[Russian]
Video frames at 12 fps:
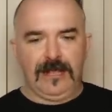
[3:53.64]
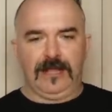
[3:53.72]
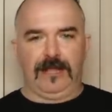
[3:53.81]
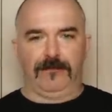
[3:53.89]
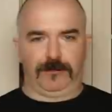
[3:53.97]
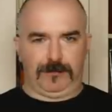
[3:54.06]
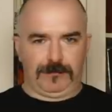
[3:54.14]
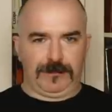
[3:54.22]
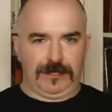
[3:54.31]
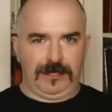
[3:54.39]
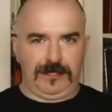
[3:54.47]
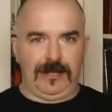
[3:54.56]
И вот,
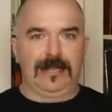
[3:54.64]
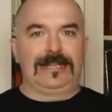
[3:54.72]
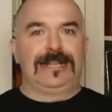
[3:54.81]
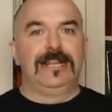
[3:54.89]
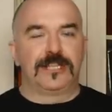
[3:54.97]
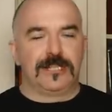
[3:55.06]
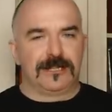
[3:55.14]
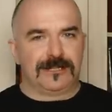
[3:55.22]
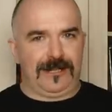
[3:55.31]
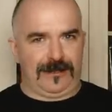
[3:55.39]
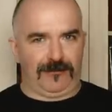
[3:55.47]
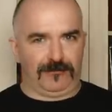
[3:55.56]
смотрите, отлично знаю,